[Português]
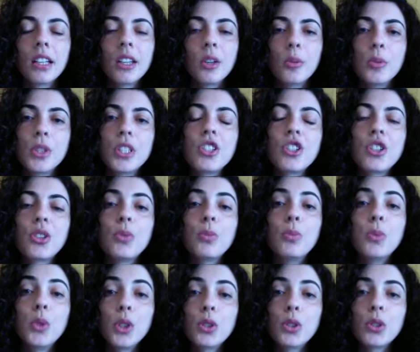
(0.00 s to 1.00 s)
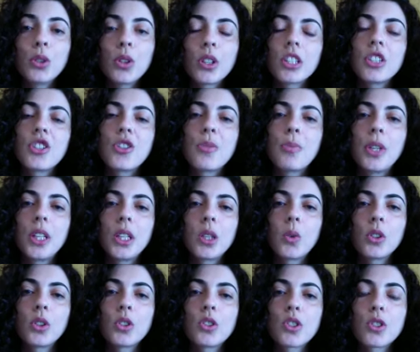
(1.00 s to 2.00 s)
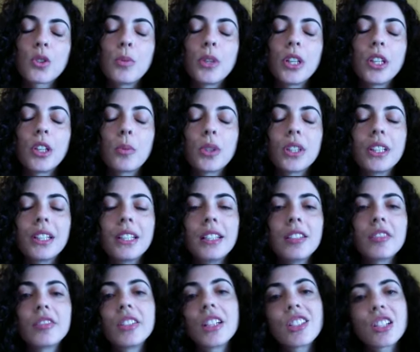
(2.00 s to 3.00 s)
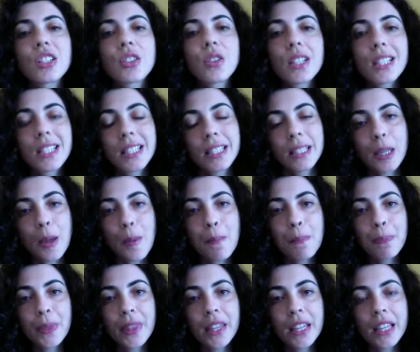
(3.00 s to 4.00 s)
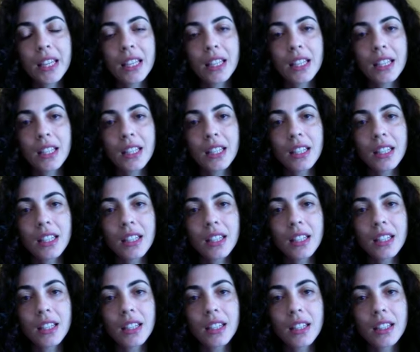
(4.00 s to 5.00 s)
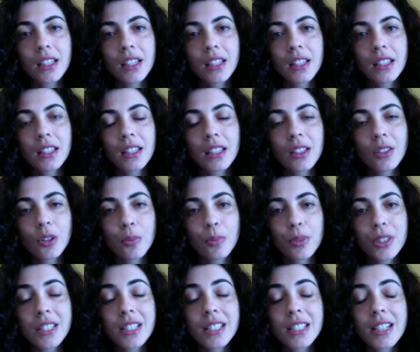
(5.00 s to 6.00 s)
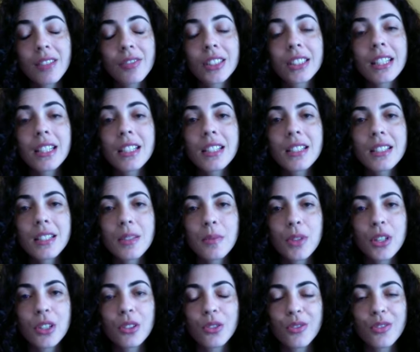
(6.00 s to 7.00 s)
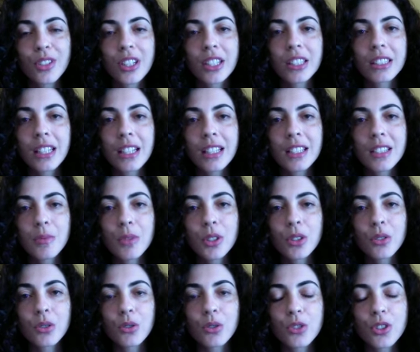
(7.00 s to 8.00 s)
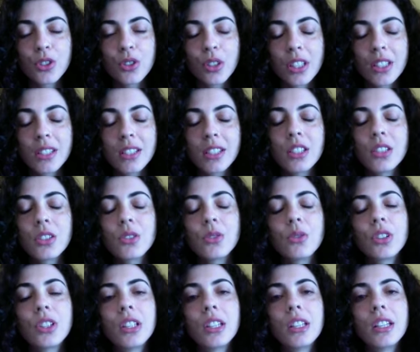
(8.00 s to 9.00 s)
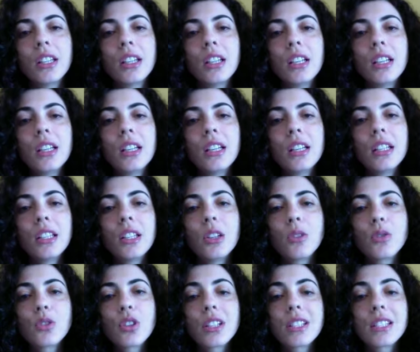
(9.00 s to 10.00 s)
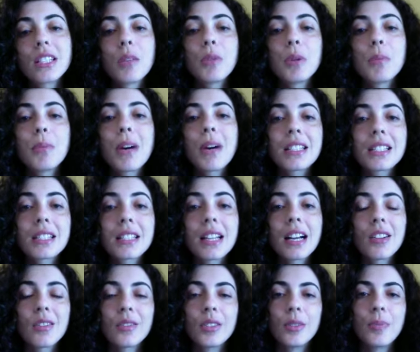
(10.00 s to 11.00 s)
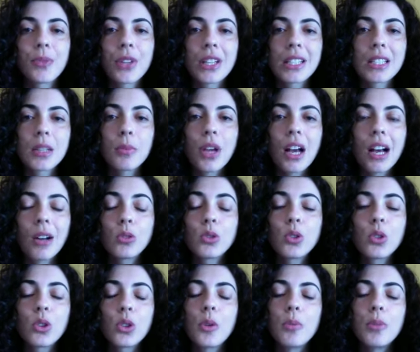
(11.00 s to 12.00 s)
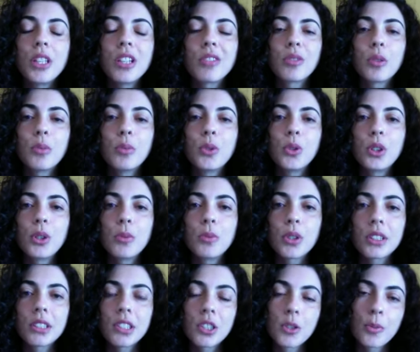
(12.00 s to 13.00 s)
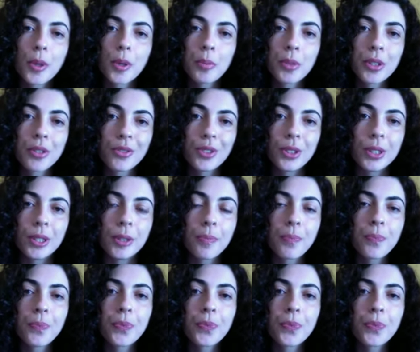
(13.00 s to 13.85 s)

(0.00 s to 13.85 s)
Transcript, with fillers: Eu me senti muito dona de mim quando eu descobri que eu poderia viajar sozinha, que que eu não precisava ter esse medo, enfrentar esse medo do desconhecido, que que eu sozinha me bastava. Essa autonomia foi muito importante para minha vida.